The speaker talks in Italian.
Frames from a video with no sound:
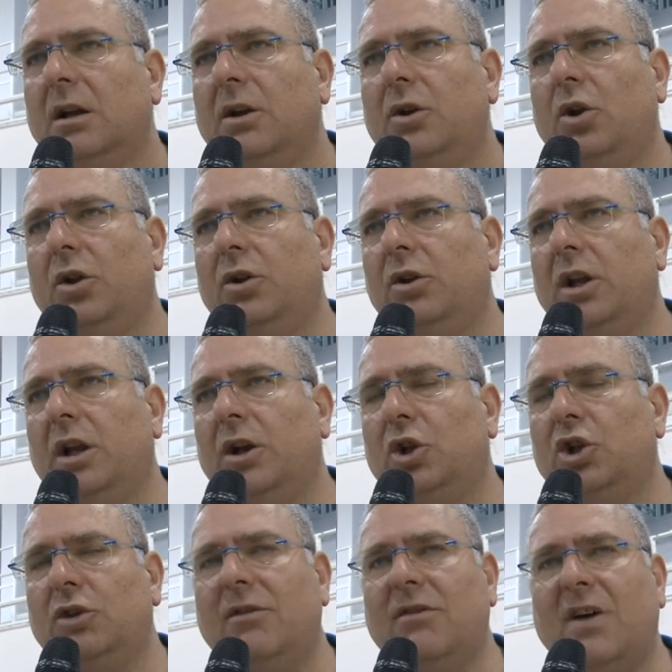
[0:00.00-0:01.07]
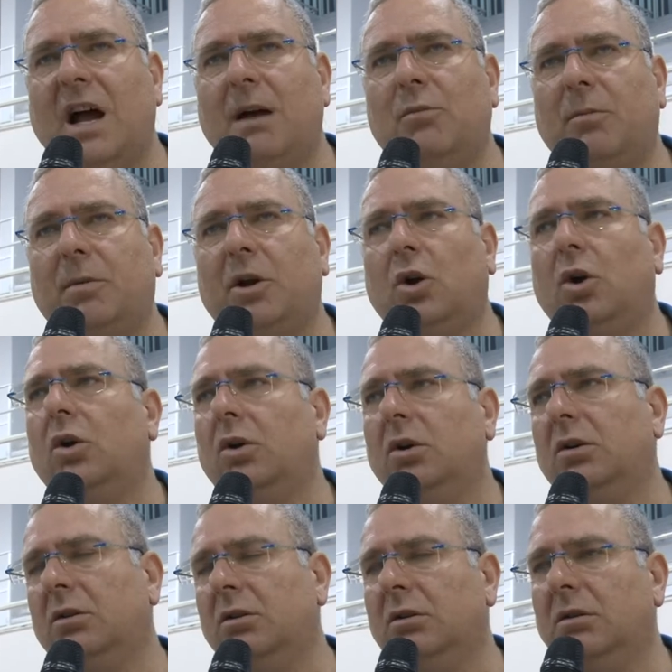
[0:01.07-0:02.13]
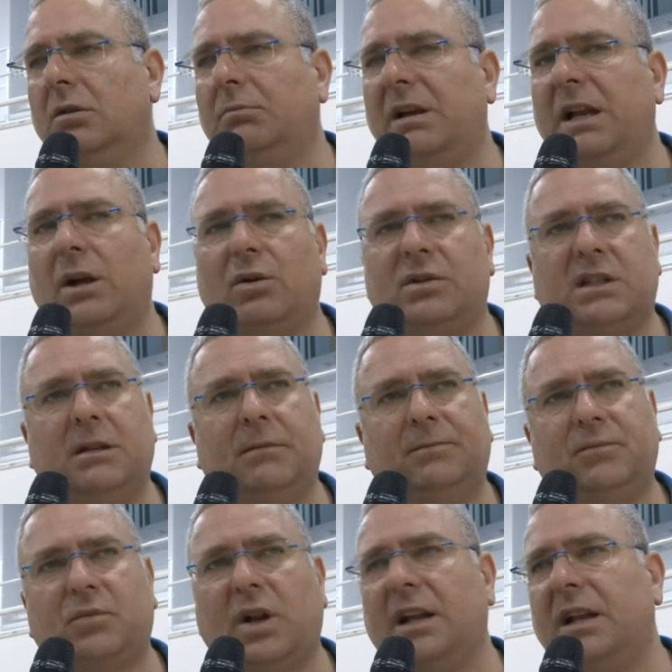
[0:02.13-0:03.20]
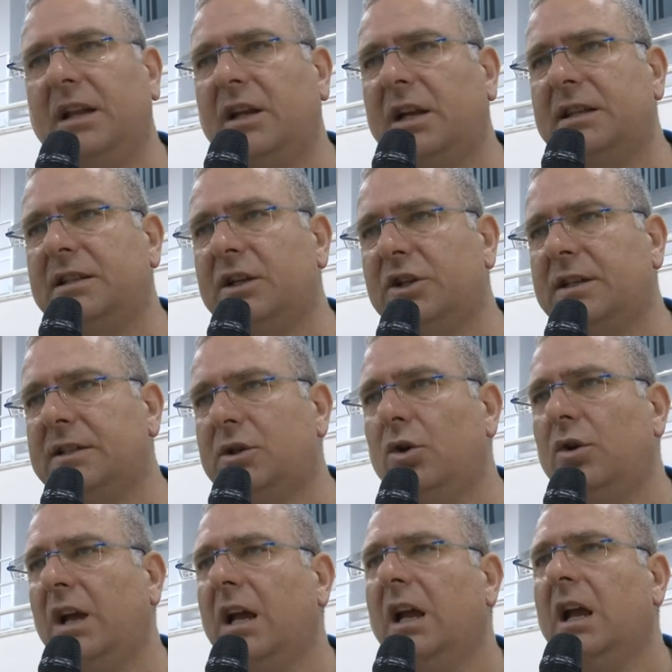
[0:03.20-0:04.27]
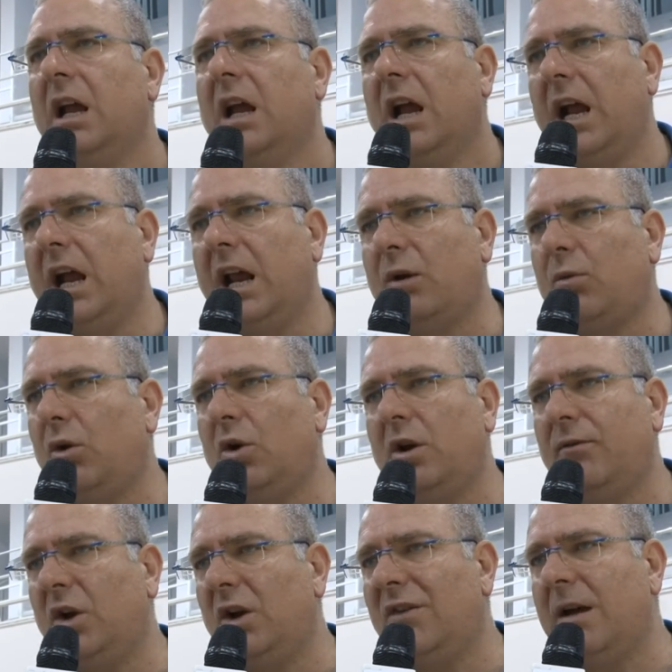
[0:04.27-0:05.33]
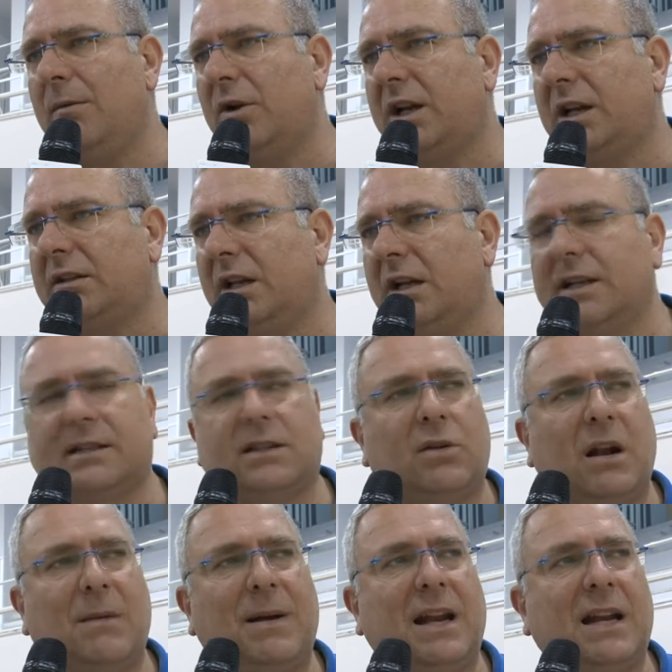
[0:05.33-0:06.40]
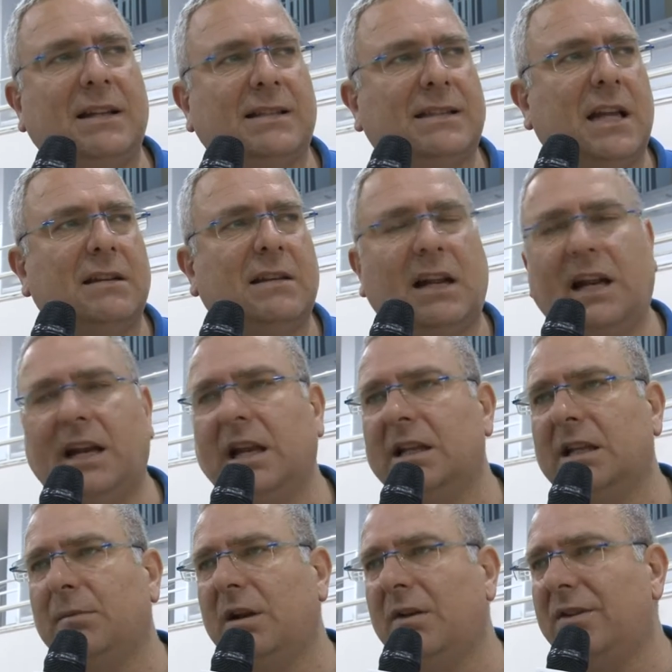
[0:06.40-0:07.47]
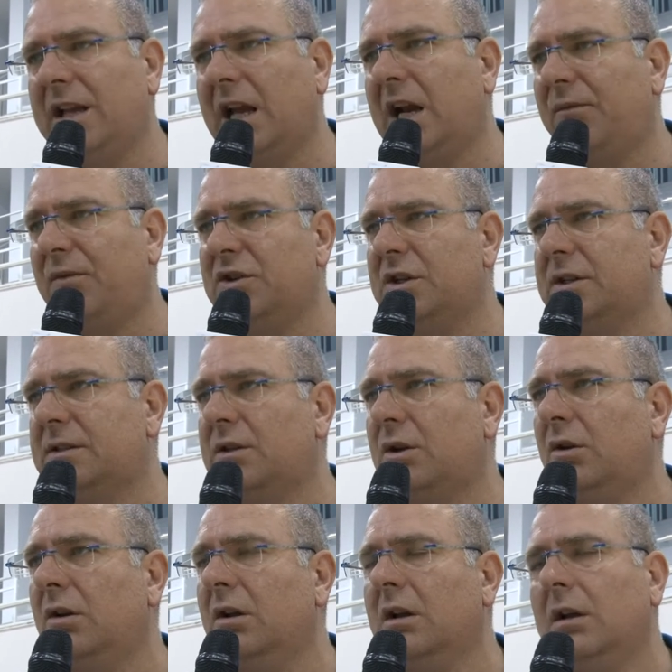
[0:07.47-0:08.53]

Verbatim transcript: non, non, dovevamo, però bene così. C'era andato in crisi di ricezione, era quello che volevamo e che tenessero la palla distante dalla rete per evitare che facessero